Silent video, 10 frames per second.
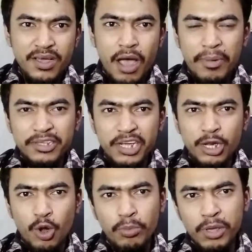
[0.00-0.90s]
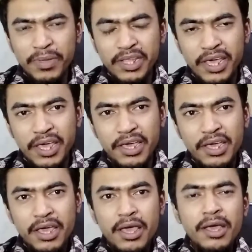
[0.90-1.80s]
আপনারা জানেন হোমিওপ্যাথিক
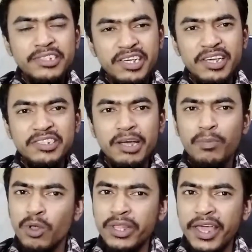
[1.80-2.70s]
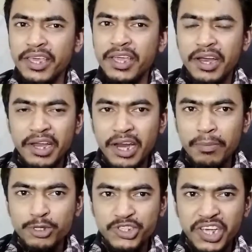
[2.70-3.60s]
চিকিৎসা বলতেই
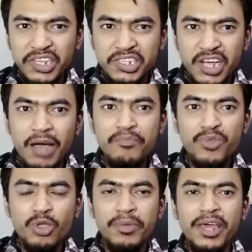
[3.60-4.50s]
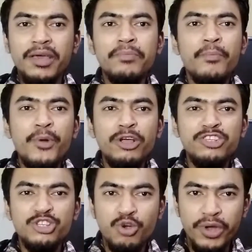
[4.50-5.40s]
নিরাপদ চিকিৎসা তবে
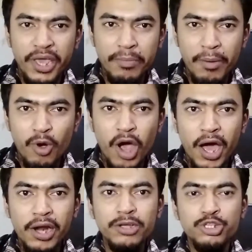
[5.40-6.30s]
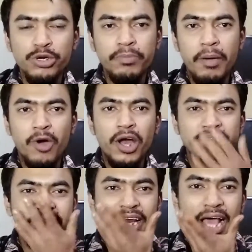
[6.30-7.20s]
প্রয়োজন সঠিক ব্যবহার সঠিক ব্যবহার
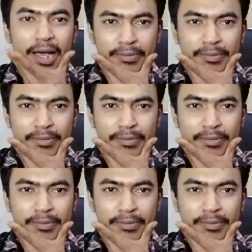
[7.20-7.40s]
জানা